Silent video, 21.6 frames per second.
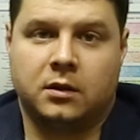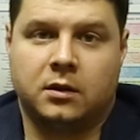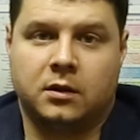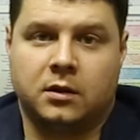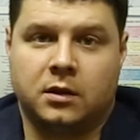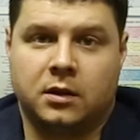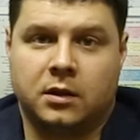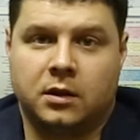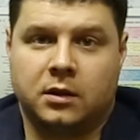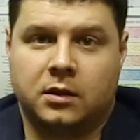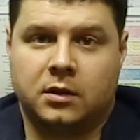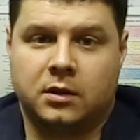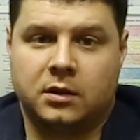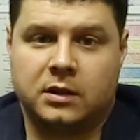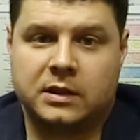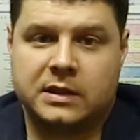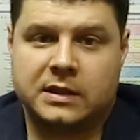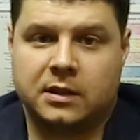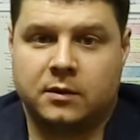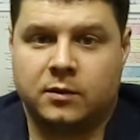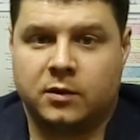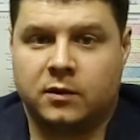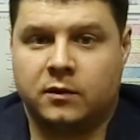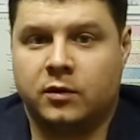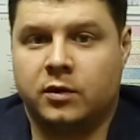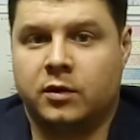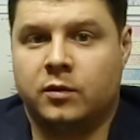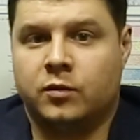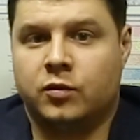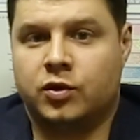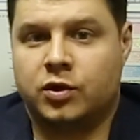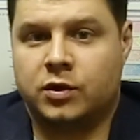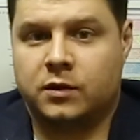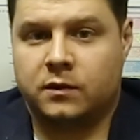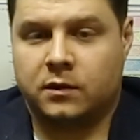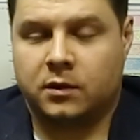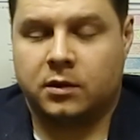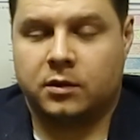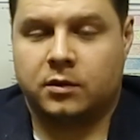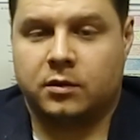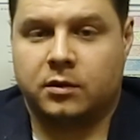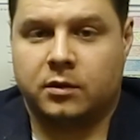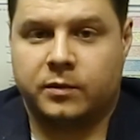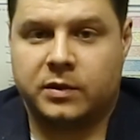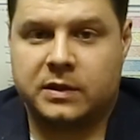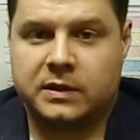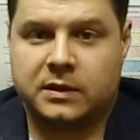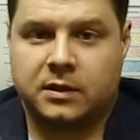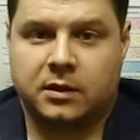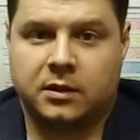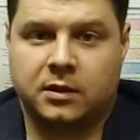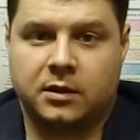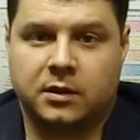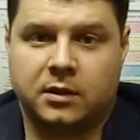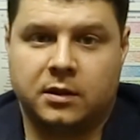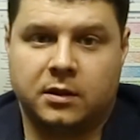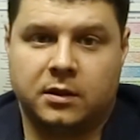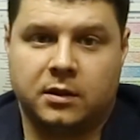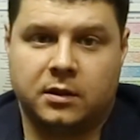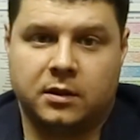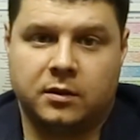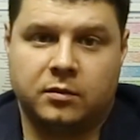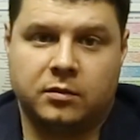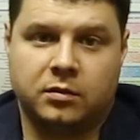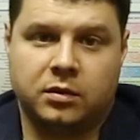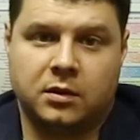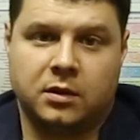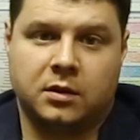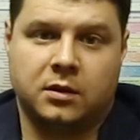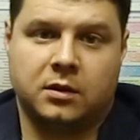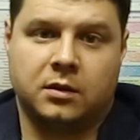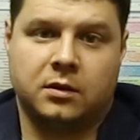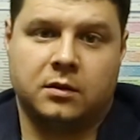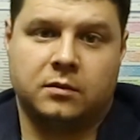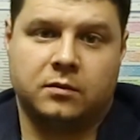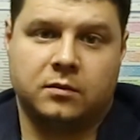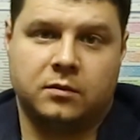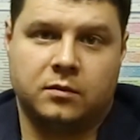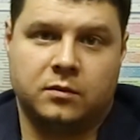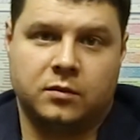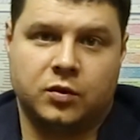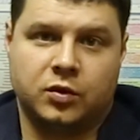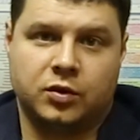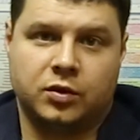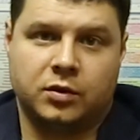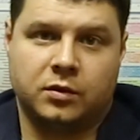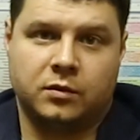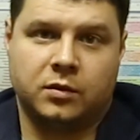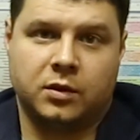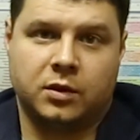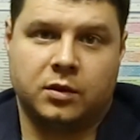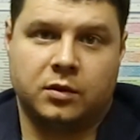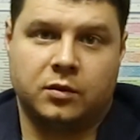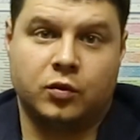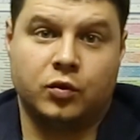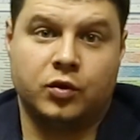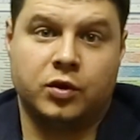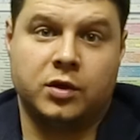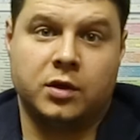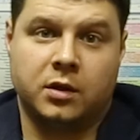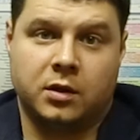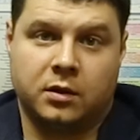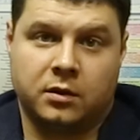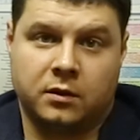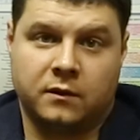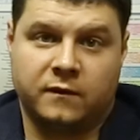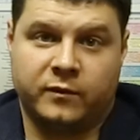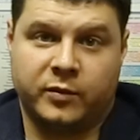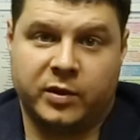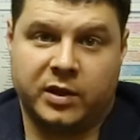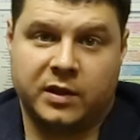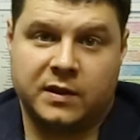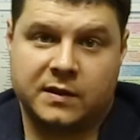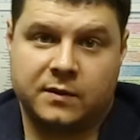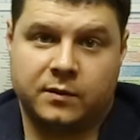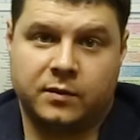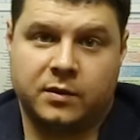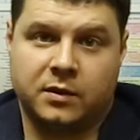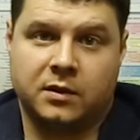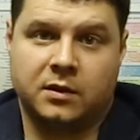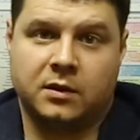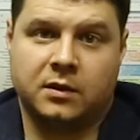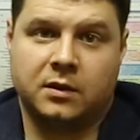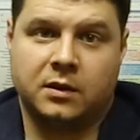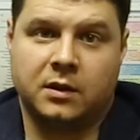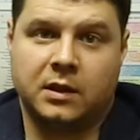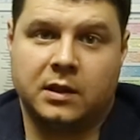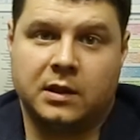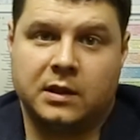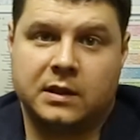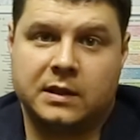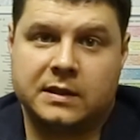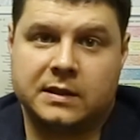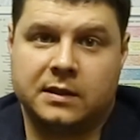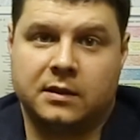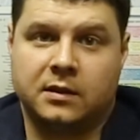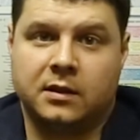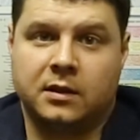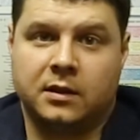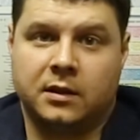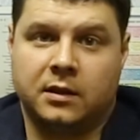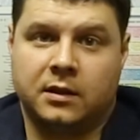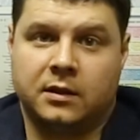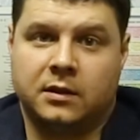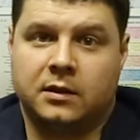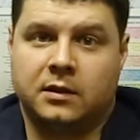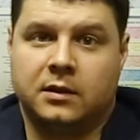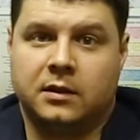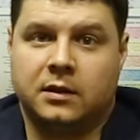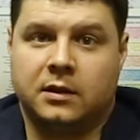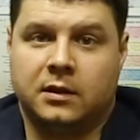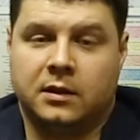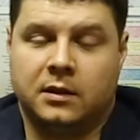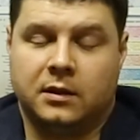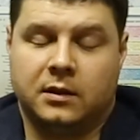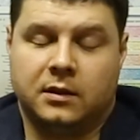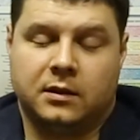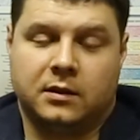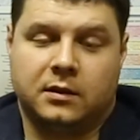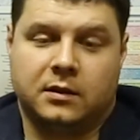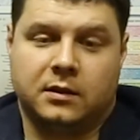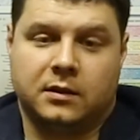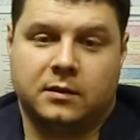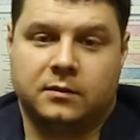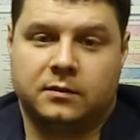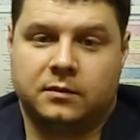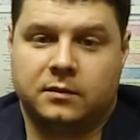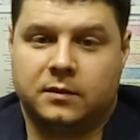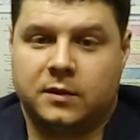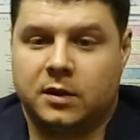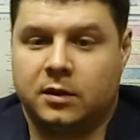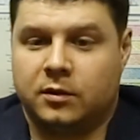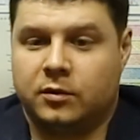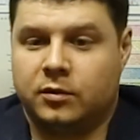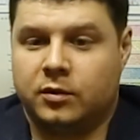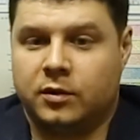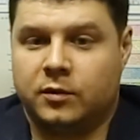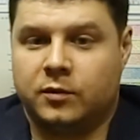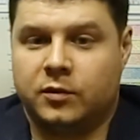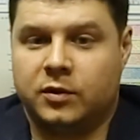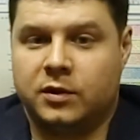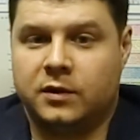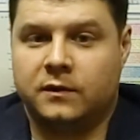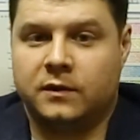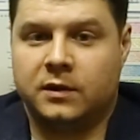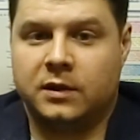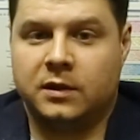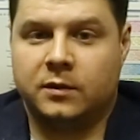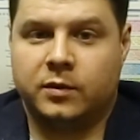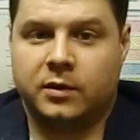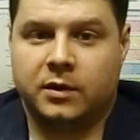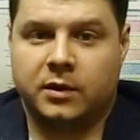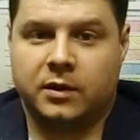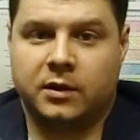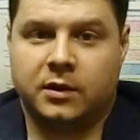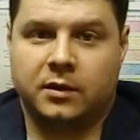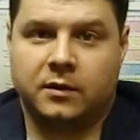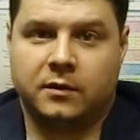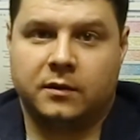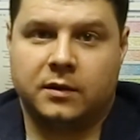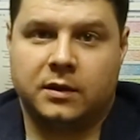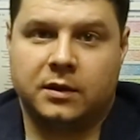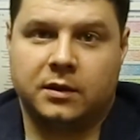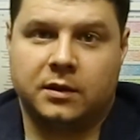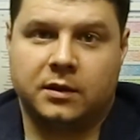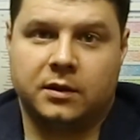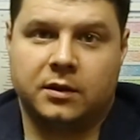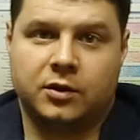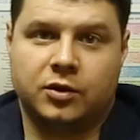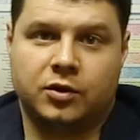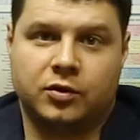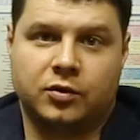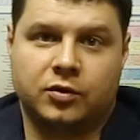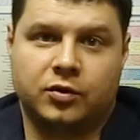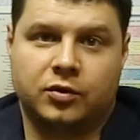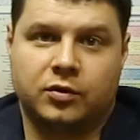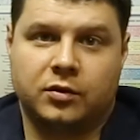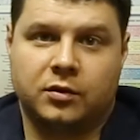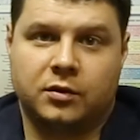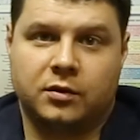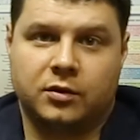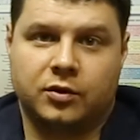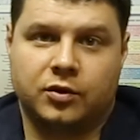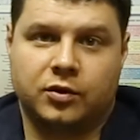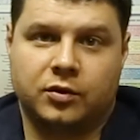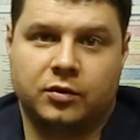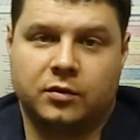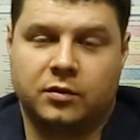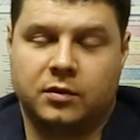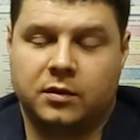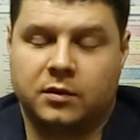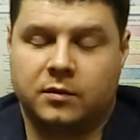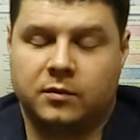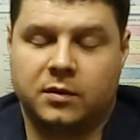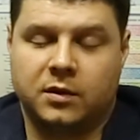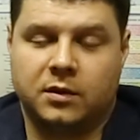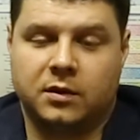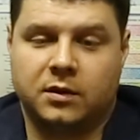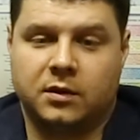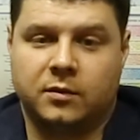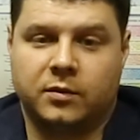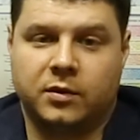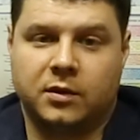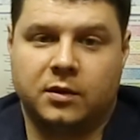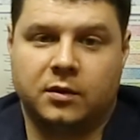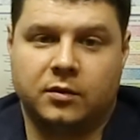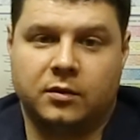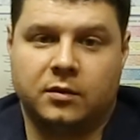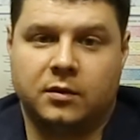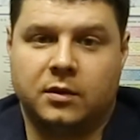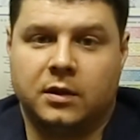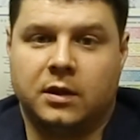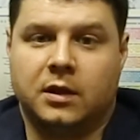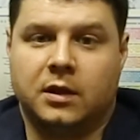так и самого имущества, которое пострадало, либо, может быть, утеряно, в принципе, да, сгореть. Там какой-нибудь dvd проигрывать или еще что-то, что там было на полу